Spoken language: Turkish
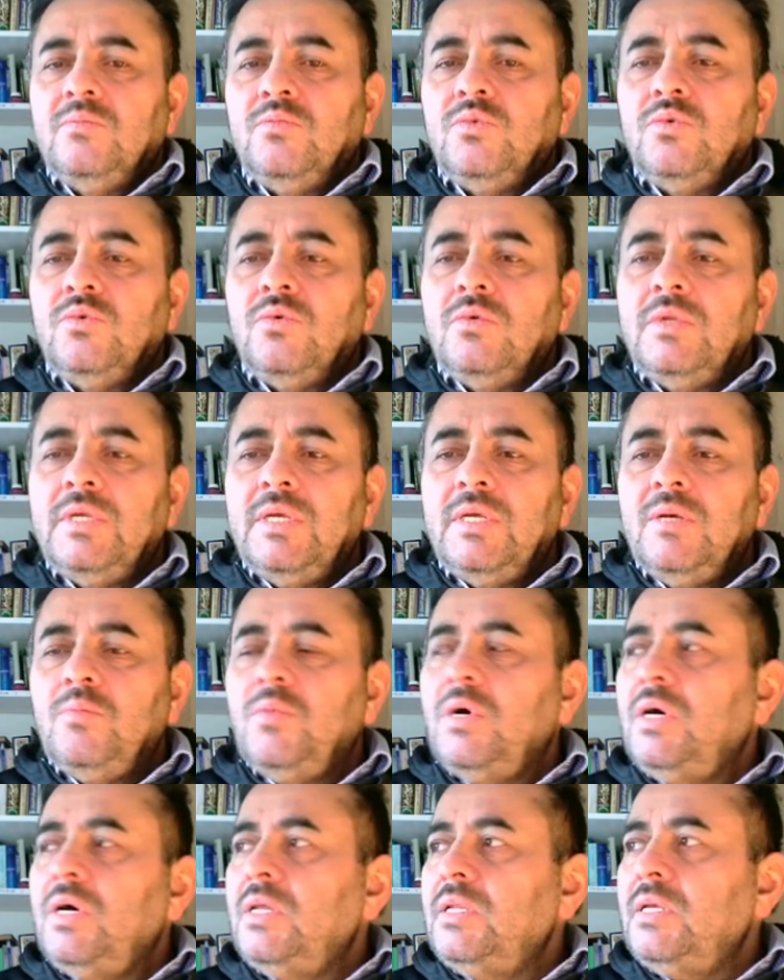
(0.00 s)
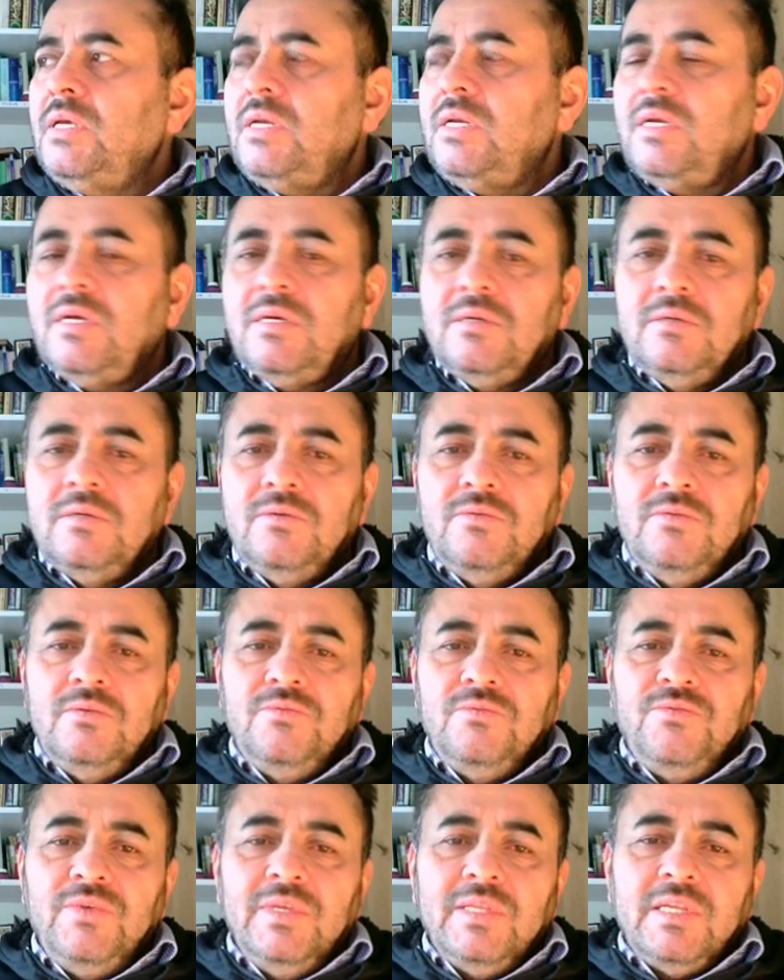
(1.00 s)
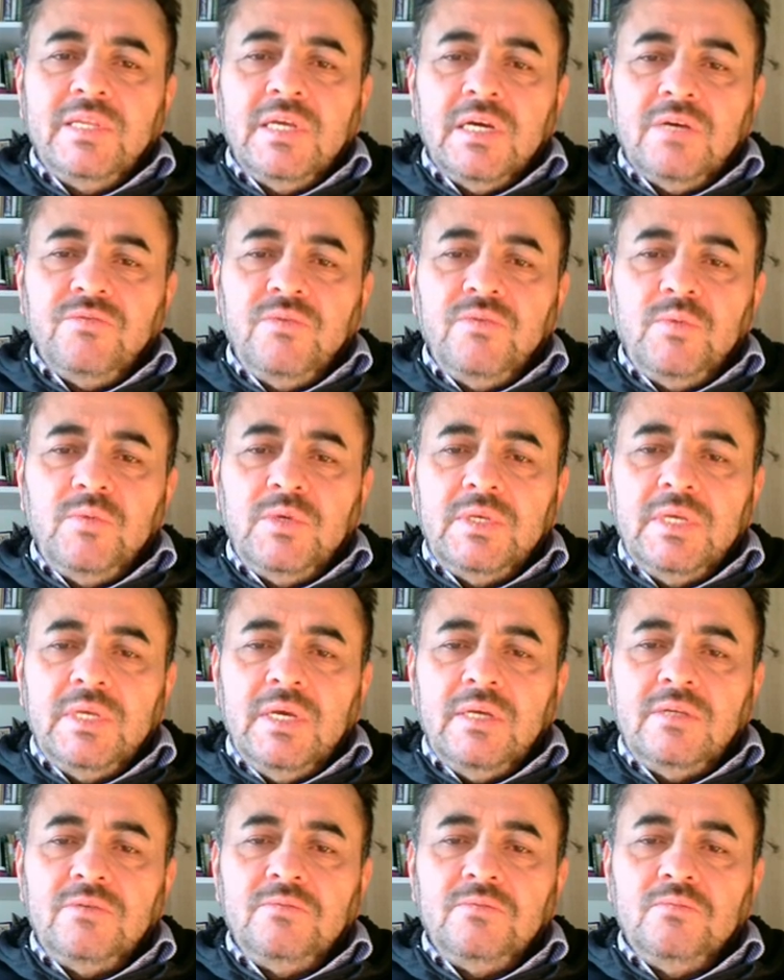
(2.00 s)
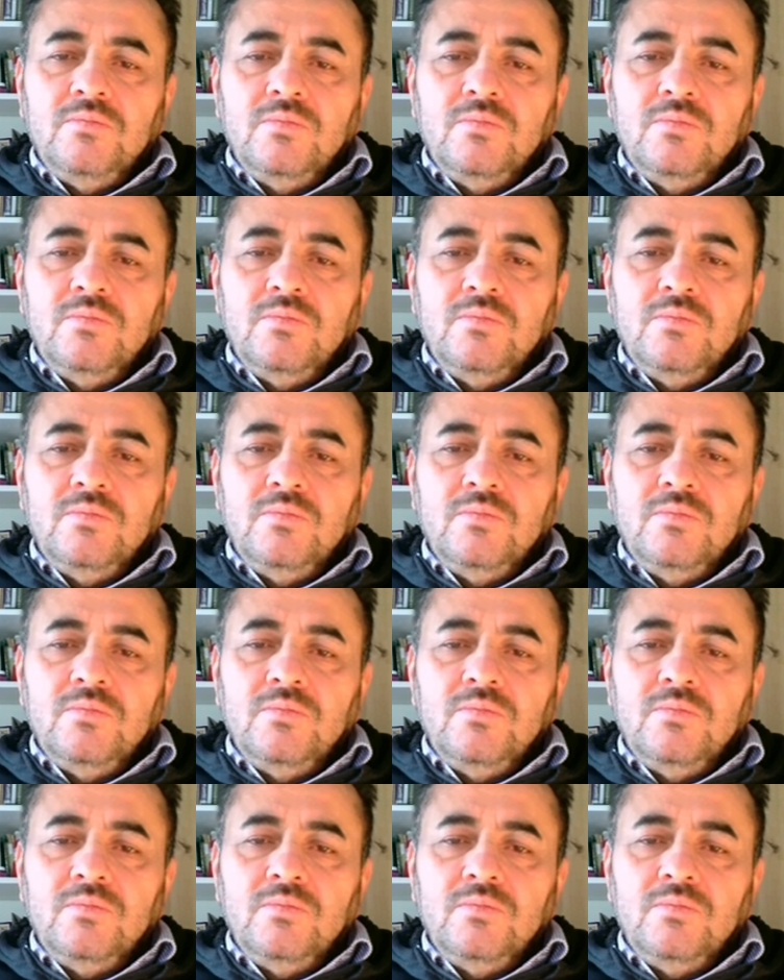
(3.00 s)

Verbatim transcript: bu olaya bağlayarak fil takvimi yani